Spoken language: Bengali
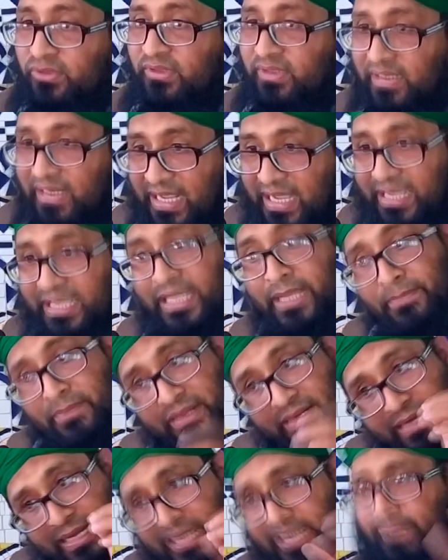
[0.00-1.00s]
অবনত রাখে
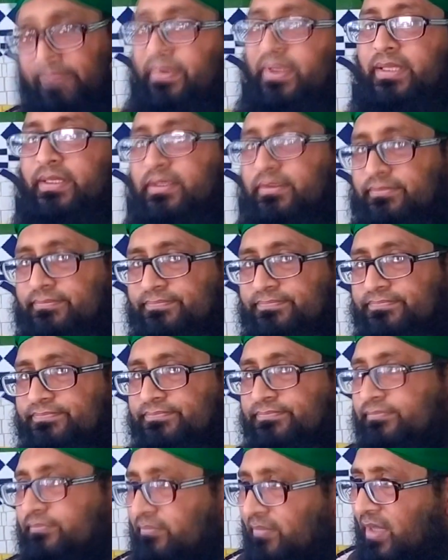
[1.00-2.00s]
বা রাখবে
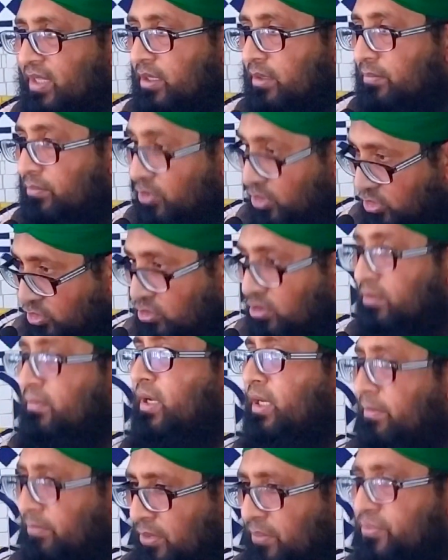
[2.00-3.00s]

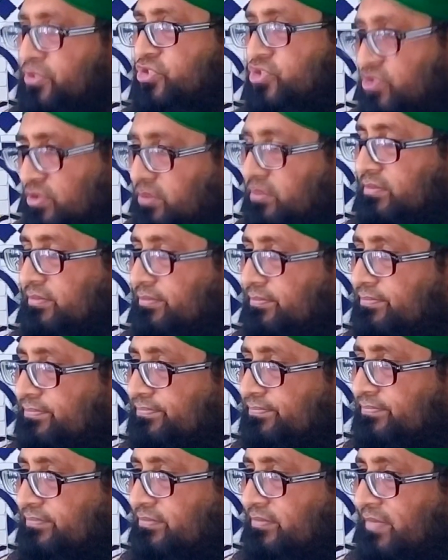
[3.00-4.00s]
বর্তমান ভবিষ্যৎ
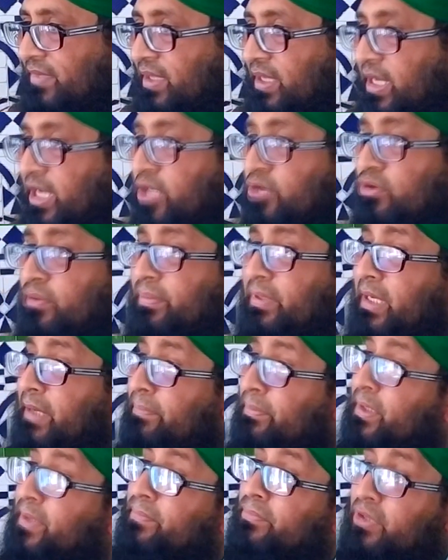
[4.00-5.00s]
হে নবী
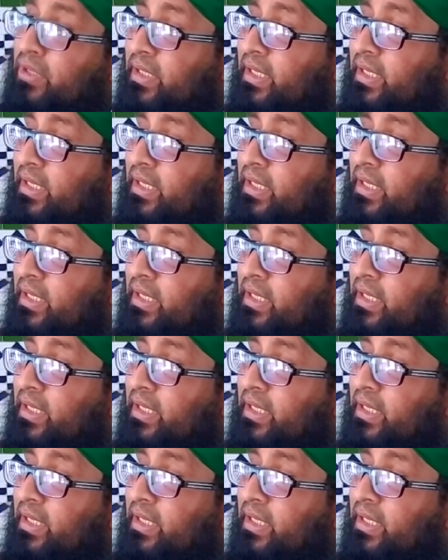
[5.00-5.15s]
আপনি